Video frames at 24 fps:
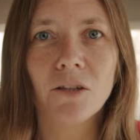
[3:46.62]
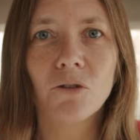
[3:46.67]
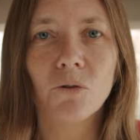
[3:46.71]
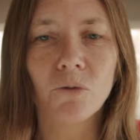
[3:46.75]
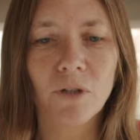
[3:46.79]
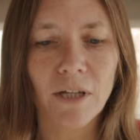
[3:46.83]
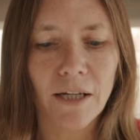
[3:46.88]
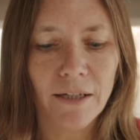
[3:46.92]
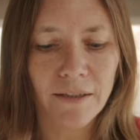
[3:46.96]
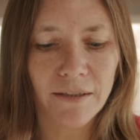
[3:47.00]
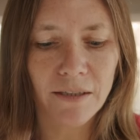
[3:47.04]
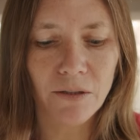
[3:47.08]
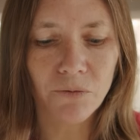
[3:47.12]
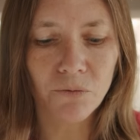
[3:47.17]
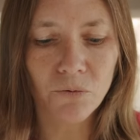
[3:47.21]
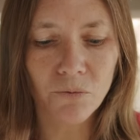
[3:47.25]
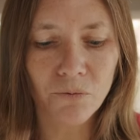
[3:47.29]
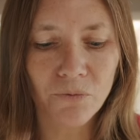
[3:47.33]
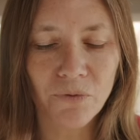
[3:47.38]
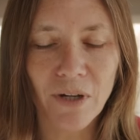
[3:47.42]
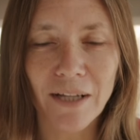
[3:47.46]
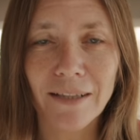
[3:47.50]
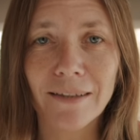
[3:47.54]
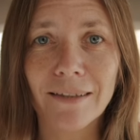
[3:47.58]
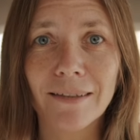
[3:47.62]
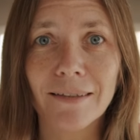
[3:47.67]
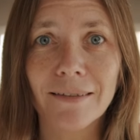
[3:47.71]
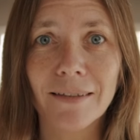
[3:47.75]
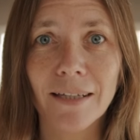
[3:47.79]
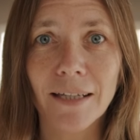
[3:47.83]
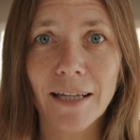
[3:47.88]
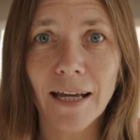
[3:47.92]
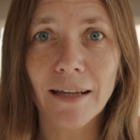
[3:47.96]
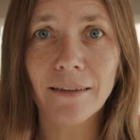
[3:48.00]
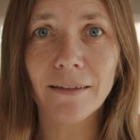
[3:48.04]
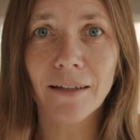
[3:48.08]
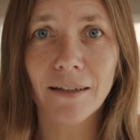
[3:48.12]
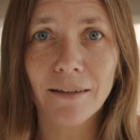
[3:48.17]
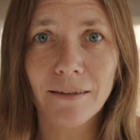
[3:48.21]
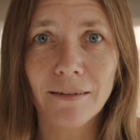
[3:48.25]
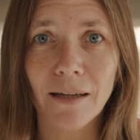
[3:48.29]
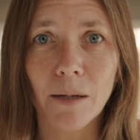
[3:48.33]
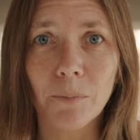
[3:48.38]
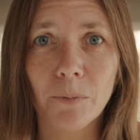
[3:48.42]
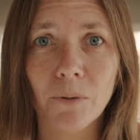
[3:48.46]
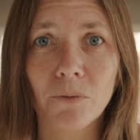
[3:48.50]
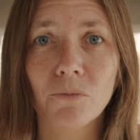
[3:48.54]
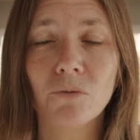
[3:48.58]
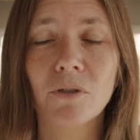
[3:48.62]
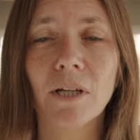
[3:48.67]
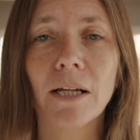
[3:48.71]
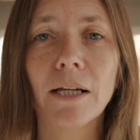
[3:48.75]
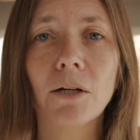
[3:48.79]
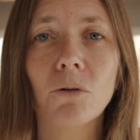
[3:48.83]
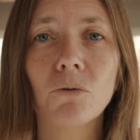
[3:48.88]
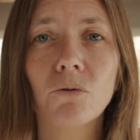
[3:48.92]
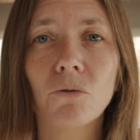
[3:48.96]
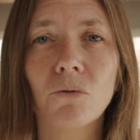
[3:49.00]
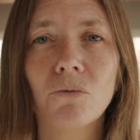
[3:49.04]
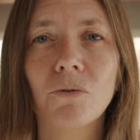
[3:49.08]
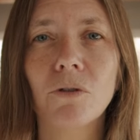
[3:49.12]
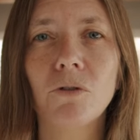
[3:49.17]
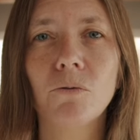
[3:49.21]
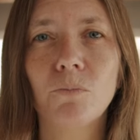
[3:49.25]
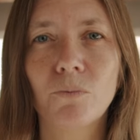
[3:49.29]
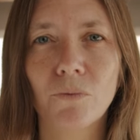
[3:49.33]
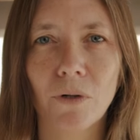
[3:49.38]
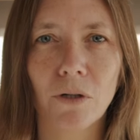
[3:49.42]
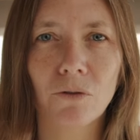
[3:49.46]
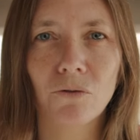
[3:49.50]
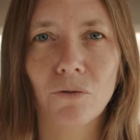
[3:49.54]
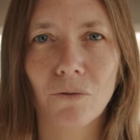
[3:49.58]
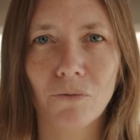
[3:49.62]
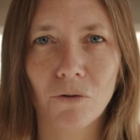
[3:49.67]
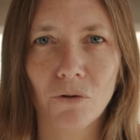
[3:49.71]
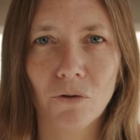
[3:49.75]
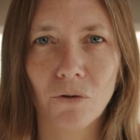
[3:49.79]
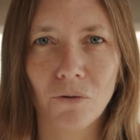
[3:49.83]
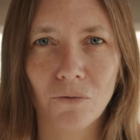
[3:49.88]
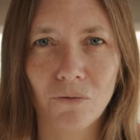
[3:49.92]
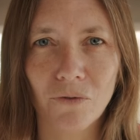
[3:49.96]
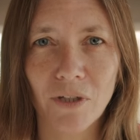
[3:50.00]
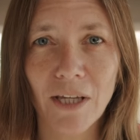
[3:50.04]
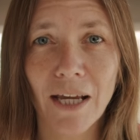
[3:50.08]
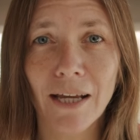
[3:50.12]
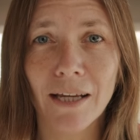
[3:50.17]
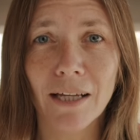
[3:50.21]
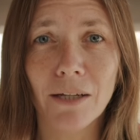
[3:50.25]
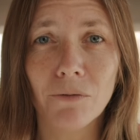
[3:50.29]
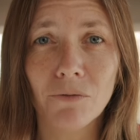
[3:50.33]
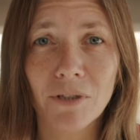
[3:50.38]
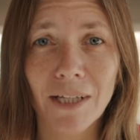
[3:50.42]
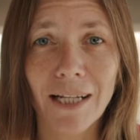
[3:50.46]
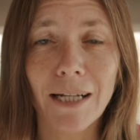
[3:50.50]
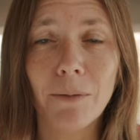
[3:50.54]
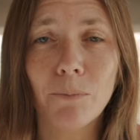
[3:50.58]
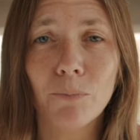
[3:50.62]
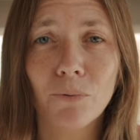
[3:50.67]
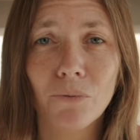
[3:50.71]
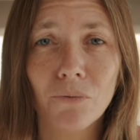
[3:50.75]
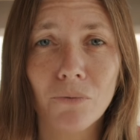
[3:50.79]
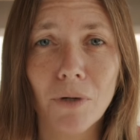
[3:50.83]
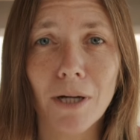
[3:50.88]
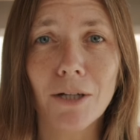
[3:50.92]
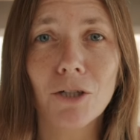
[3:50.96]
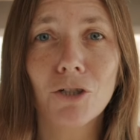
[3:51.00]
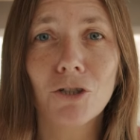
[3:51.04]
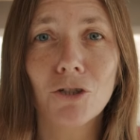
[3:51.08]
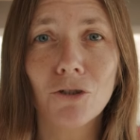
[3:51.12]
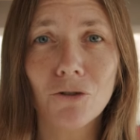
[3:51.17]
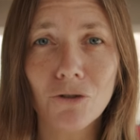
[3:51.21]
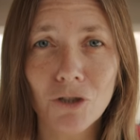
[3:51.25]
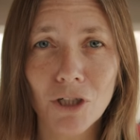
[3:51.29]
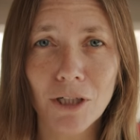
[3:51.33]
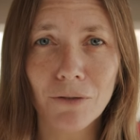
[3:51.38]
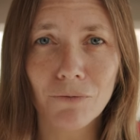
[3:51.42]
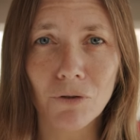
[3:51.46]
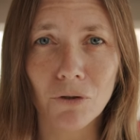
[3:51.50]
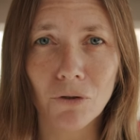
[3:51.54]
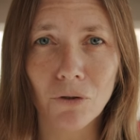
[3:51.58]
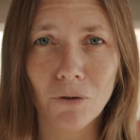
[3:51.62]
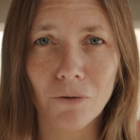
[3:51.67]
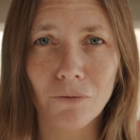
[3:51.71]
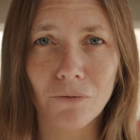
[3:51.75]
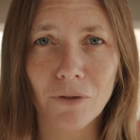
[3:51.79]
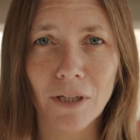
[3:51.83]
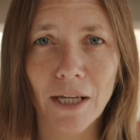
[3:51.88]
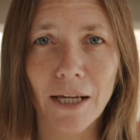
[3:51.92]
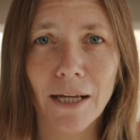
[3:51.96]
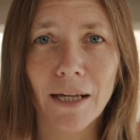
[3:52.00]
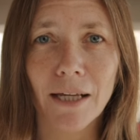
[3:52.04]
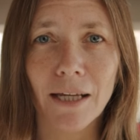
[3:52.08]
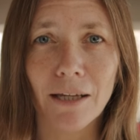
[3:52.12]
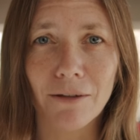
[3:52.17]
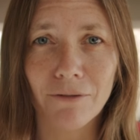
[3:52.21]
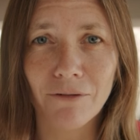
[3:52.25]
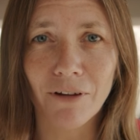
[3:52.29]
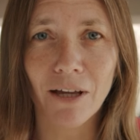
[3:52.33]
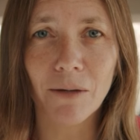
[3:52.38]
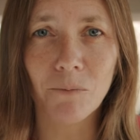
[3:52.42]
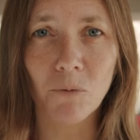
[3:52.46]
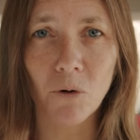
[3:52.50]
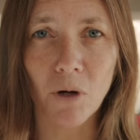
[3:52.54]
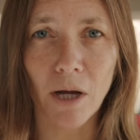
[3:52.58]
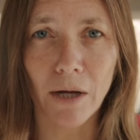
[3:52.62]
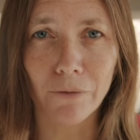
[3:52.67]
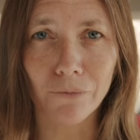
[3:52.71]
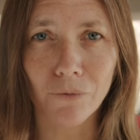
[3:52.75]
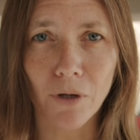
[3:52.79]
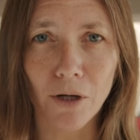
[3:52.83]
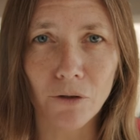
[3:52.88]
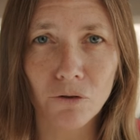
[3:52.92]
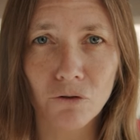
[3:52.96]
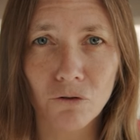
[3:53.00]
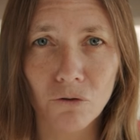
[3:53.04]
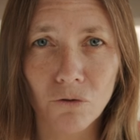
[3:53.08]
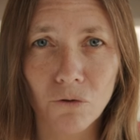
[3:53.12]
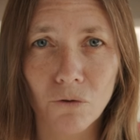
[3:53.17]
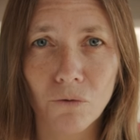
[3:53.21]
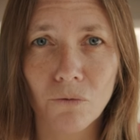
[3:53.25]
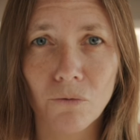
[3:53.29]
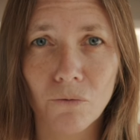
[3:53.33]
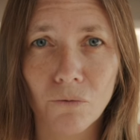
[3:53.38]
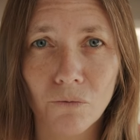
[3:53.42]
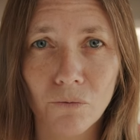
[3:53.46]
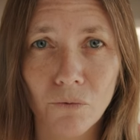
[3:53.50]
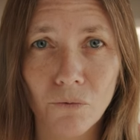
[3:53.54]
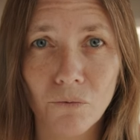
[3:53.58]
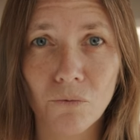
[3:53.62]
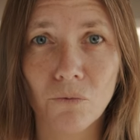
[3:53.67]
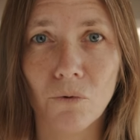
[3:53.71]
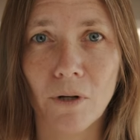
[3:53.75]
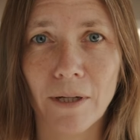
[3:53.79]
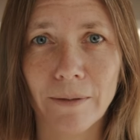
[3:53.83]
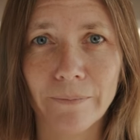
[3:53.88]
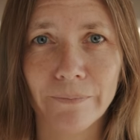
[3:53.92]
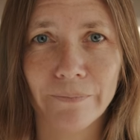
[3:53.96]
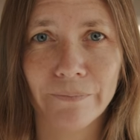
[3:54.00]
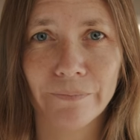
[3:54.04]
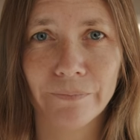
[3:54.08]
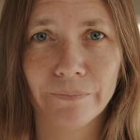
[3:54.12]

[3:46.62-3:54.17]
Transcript: Donc, si vous faites ces quatre étapes, vous allez retrouver du pouvoir sur votre vie et vous allez pouvoir changer votre vie et vraiment avoir ce que vous voulez.